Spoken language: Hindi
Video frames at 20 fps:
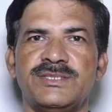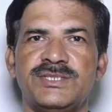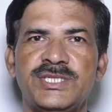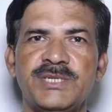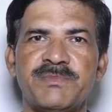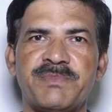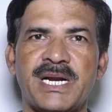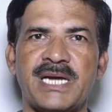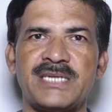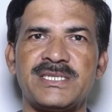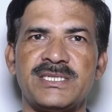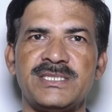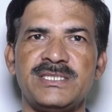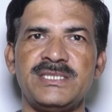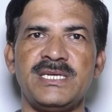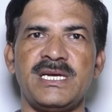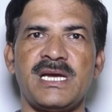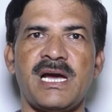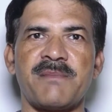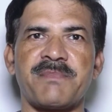जी पराशर
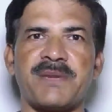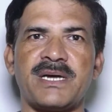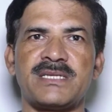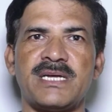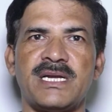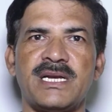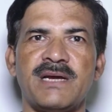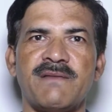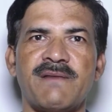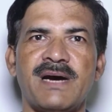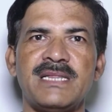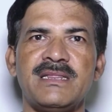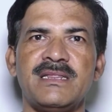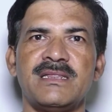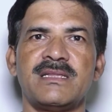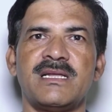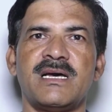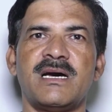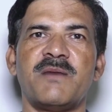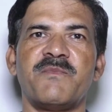जी आपका धन्यवाद
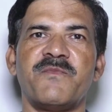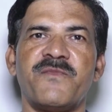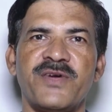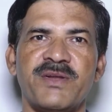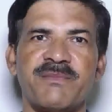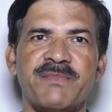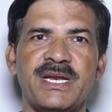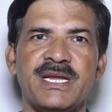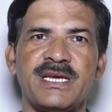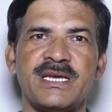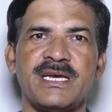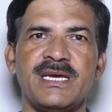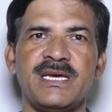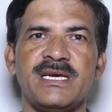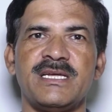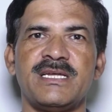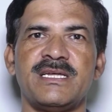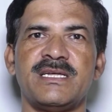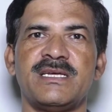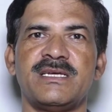हम फिर मिलेंगे
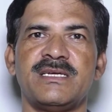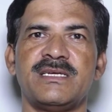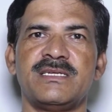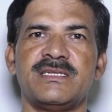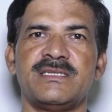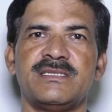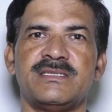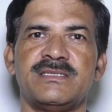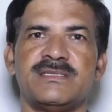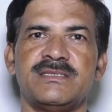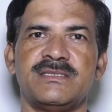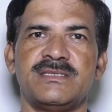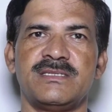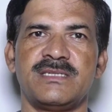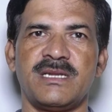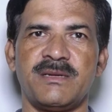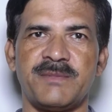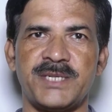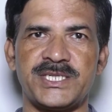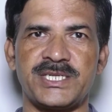
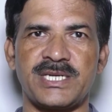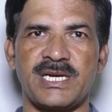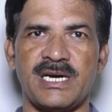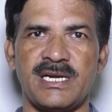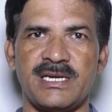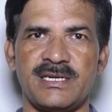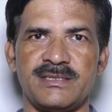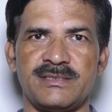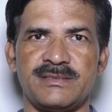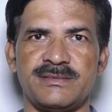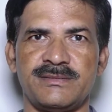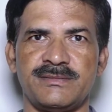नमस्कार